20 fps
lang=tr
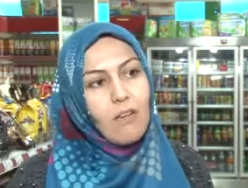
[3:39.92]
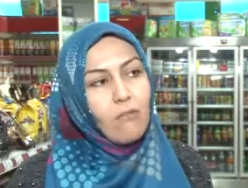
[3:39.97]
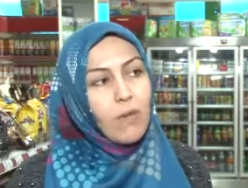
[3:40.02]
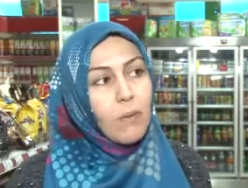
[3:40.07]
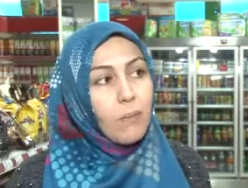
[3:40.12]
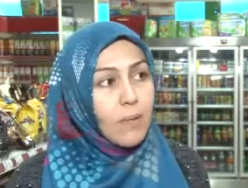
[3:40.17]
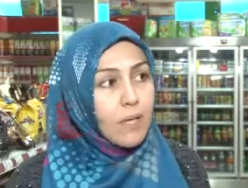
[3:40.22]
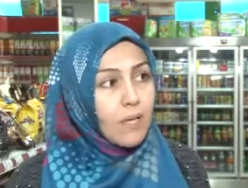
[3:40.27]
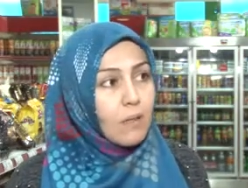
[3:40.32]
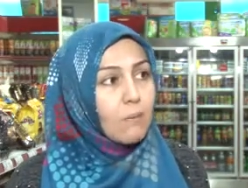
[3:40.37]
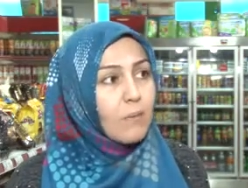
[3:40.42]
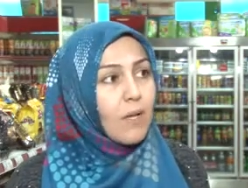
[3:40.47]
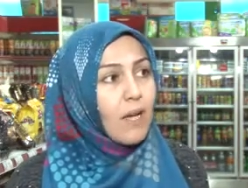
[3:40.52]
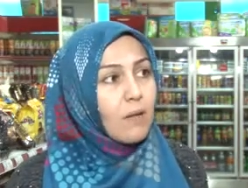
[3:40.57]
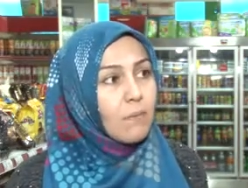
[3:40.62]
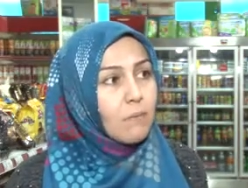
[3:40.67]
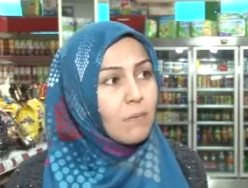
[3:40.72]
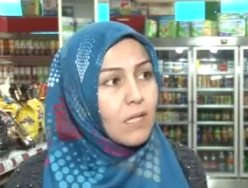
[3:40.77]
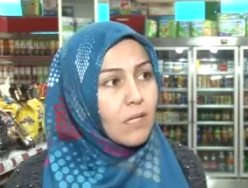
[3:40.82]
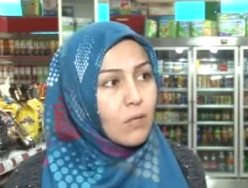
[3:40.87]
Ve benim
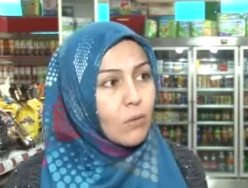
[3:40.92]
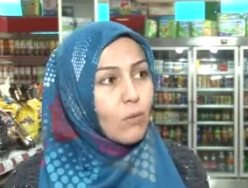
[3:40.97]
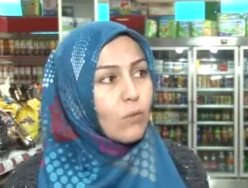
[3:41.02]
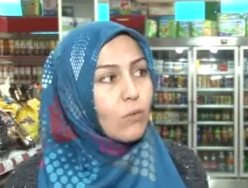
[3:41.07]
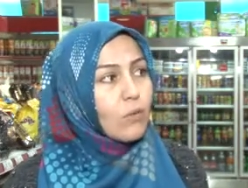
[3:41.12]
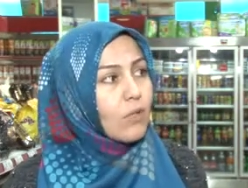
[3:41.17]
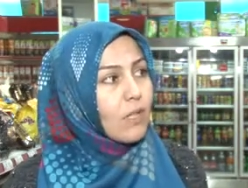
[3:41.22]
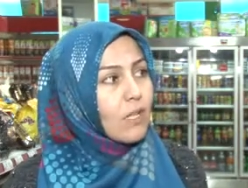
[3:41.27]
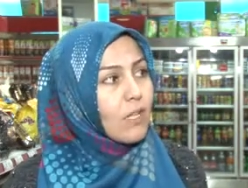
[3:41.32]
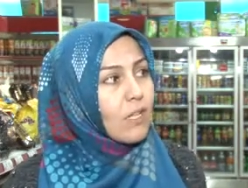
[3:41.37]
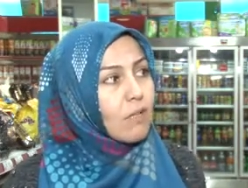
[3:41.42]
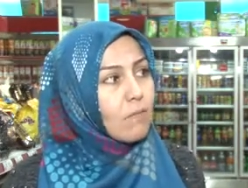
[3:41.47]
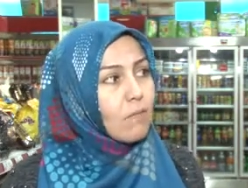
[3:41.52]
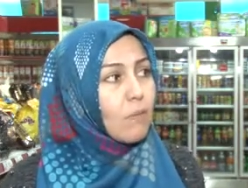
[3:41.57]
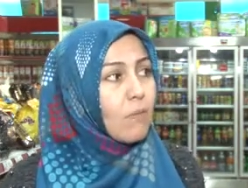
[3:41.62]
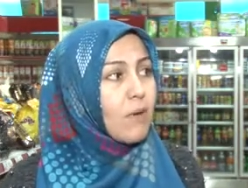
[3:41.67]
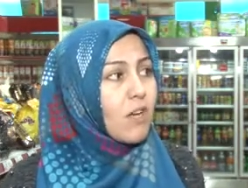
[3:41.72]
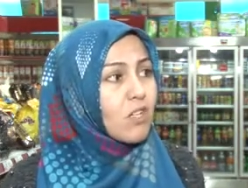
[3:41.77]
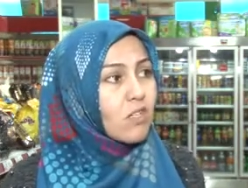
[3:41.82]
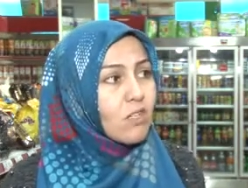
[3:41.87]
yani bir günde
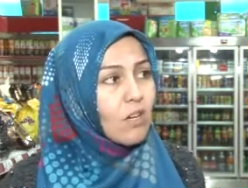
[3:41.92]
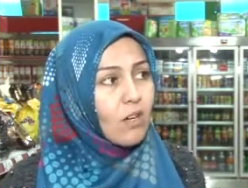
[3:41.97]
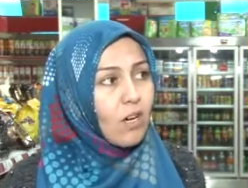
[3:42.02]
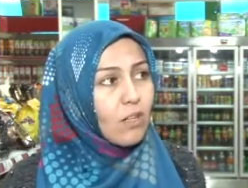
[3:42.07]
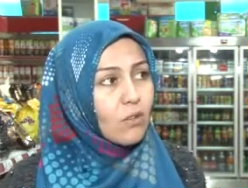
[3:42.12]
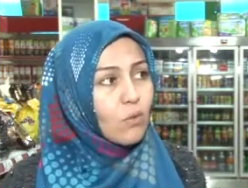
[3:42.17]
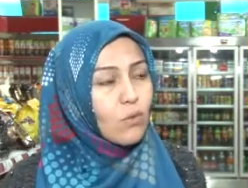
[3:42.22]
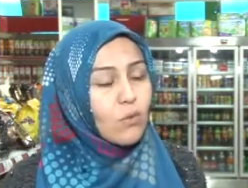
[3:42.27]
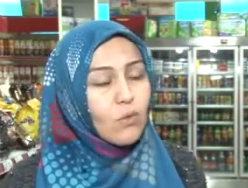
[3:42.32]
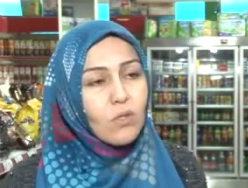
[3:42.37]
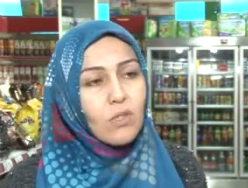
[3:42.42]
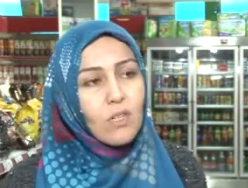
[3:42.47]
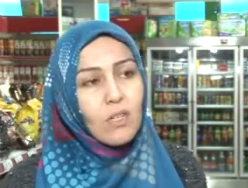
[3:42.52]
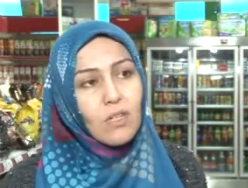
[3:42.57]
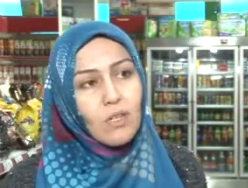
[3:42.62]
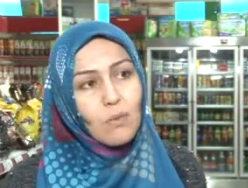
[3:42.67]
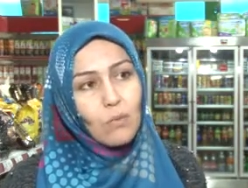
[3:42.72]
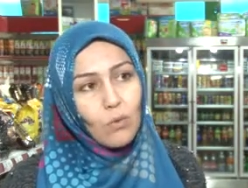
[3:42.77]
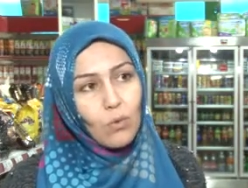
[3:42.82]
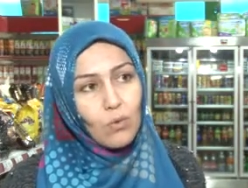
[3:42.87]
25 karton
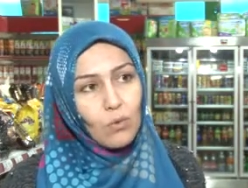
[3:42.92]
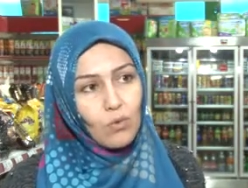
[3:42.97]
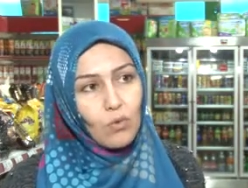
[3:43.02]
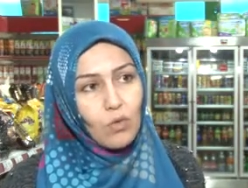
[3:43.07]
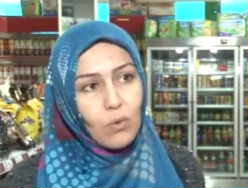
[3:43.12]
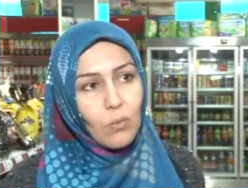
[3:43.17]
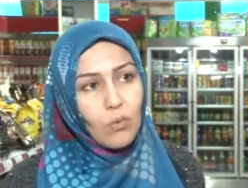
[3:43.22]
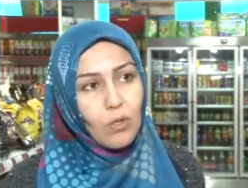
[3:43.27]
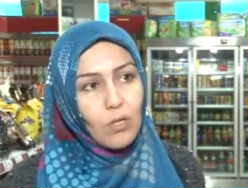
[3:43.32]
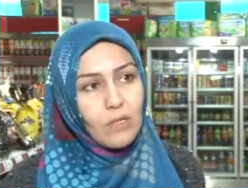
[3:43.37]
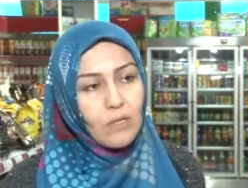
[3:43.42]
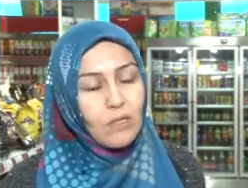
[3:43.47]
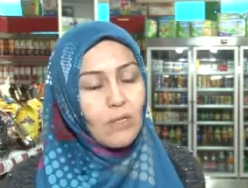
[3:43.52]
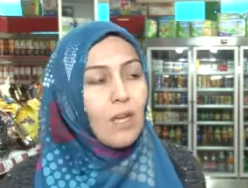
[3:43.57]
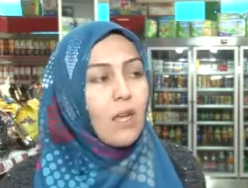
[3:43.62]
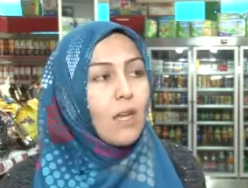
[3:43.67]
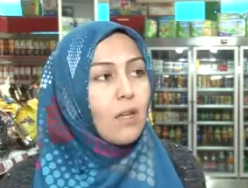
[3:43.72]
sigaramı götürüyor bu kadın.